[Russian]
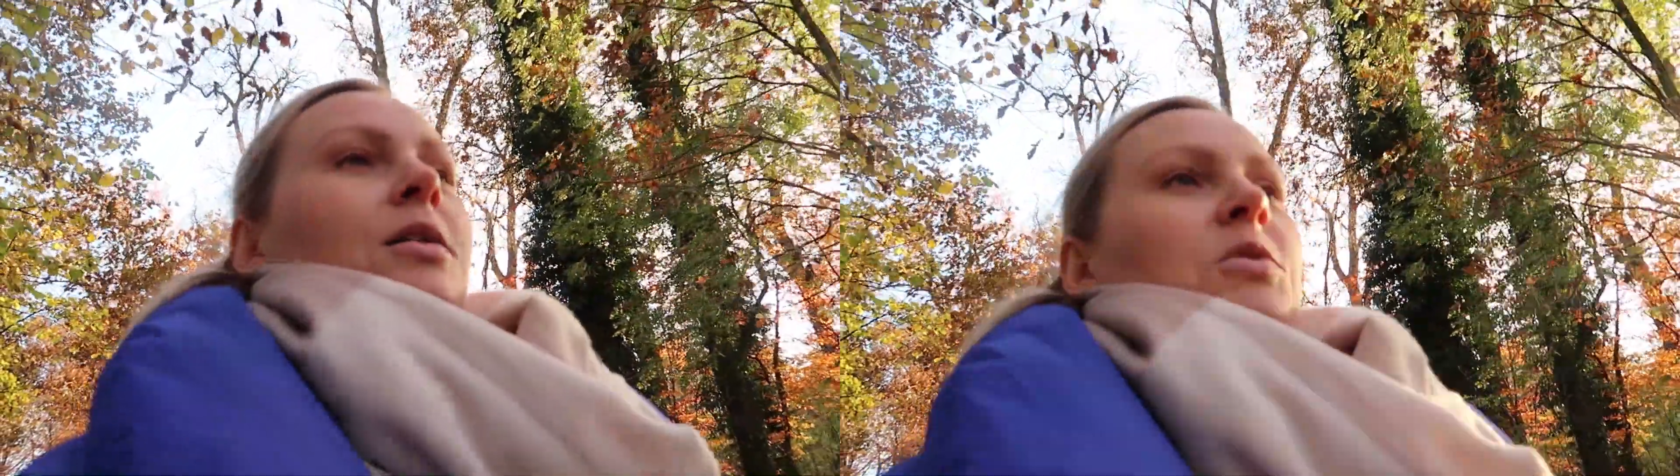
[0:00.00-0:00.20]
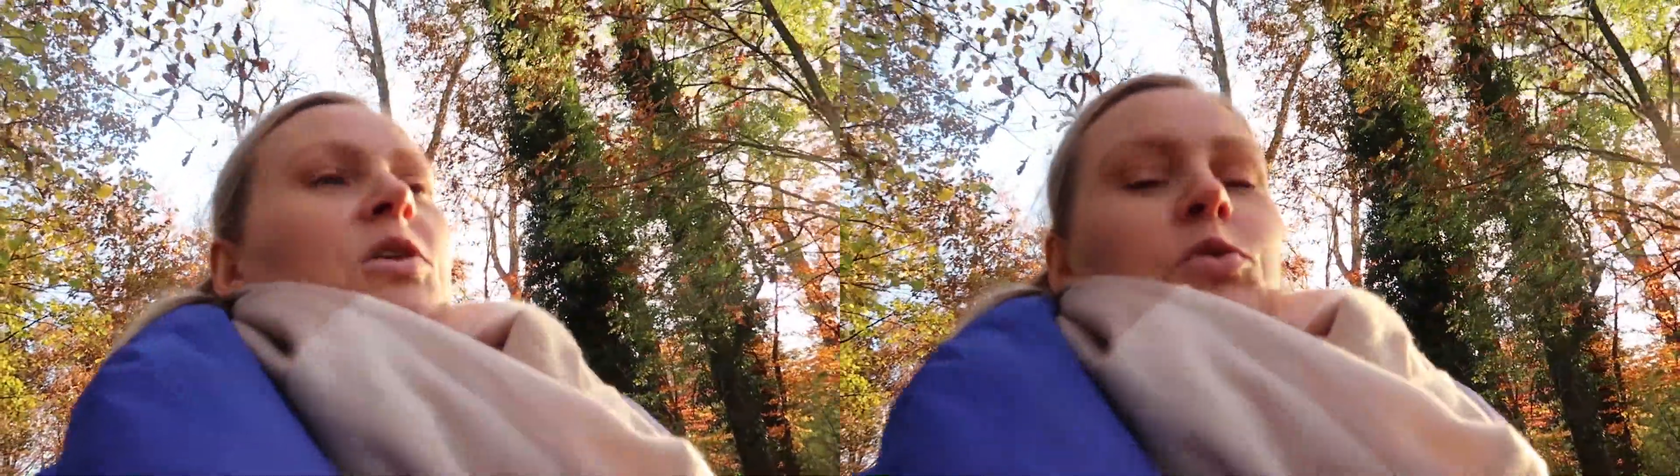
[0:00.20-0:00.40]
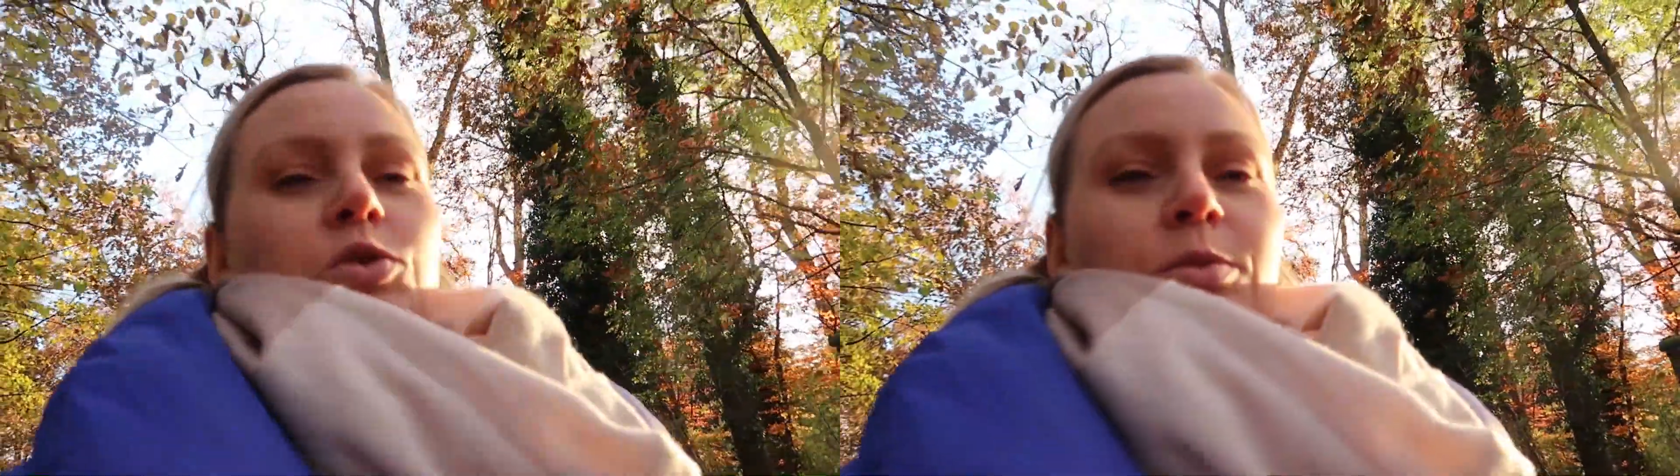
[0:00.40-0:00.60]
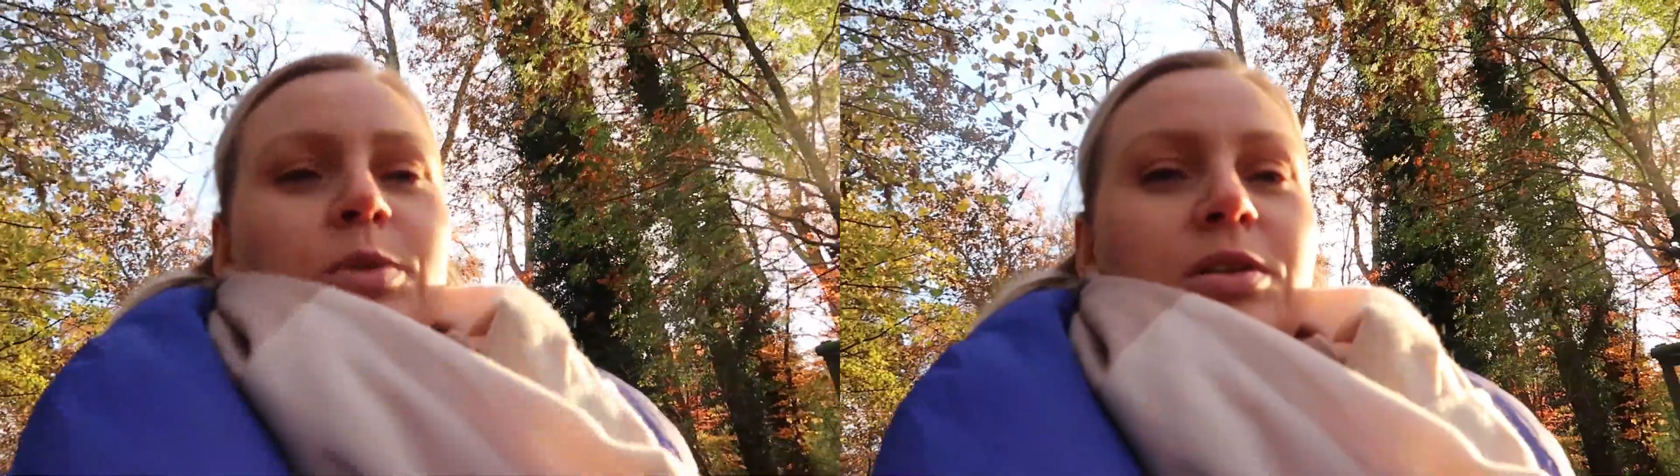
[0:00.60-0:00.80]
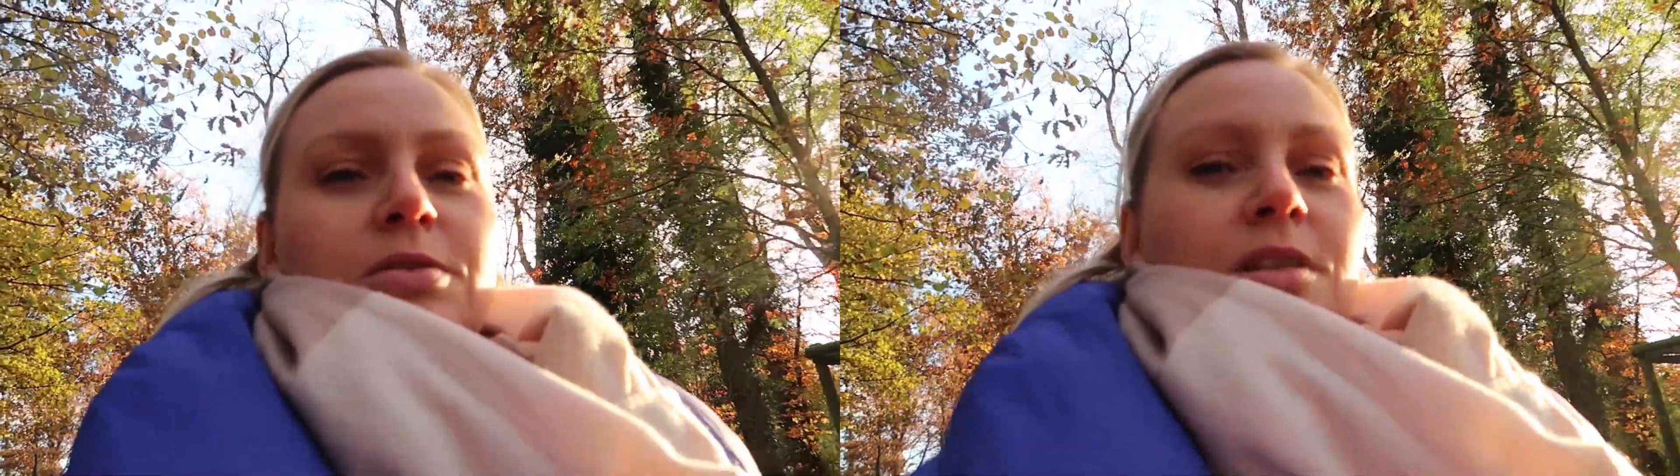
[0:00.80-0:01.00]
мне нужно
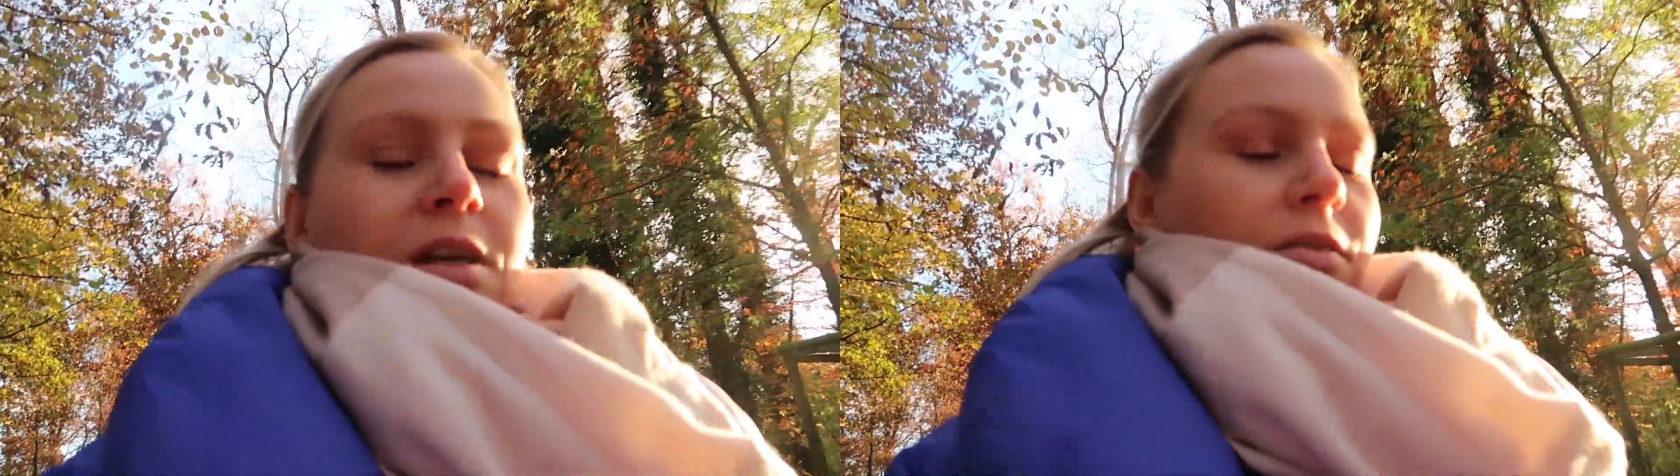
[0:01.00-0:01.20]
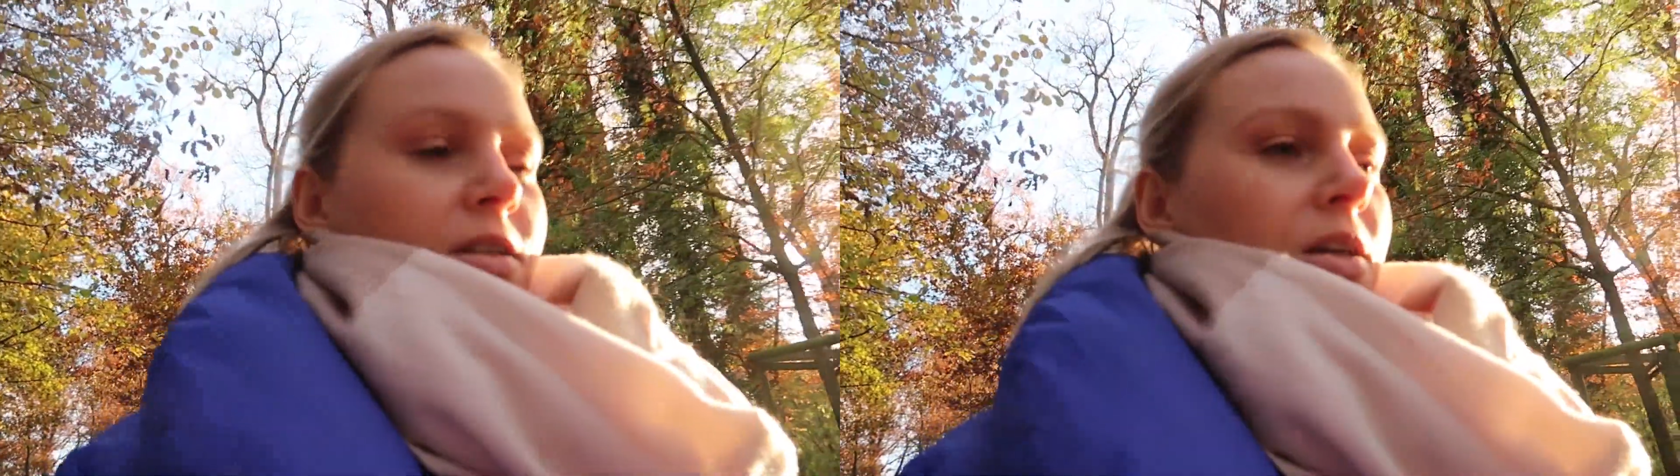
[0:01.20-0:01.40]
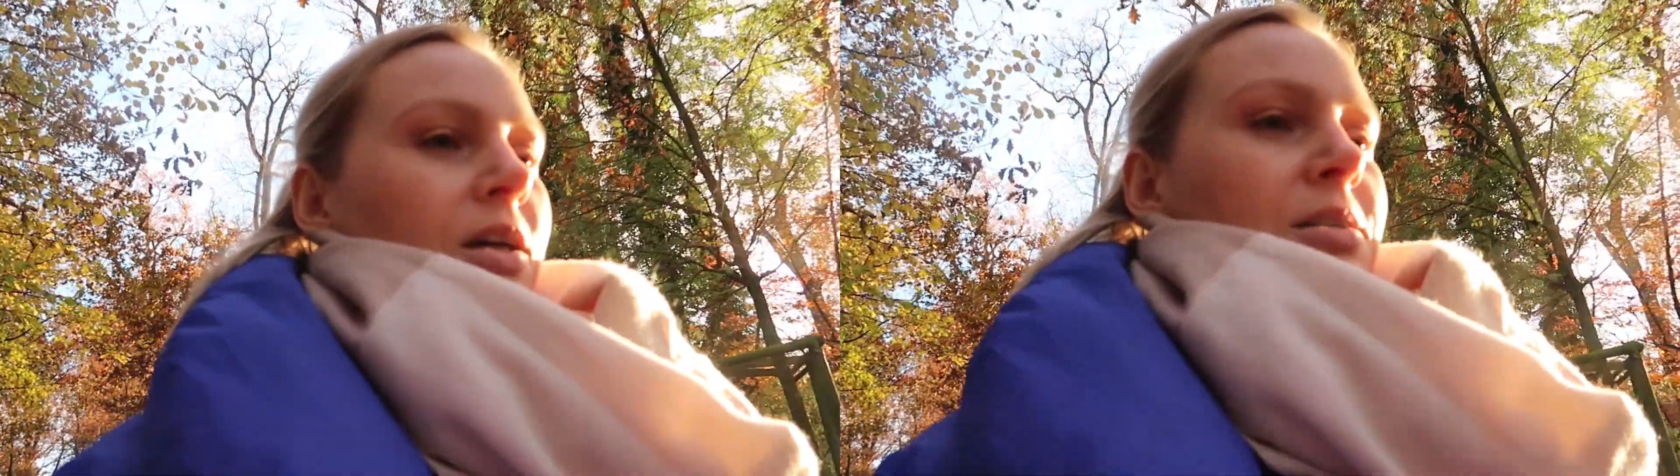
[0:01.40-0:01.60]
было вставить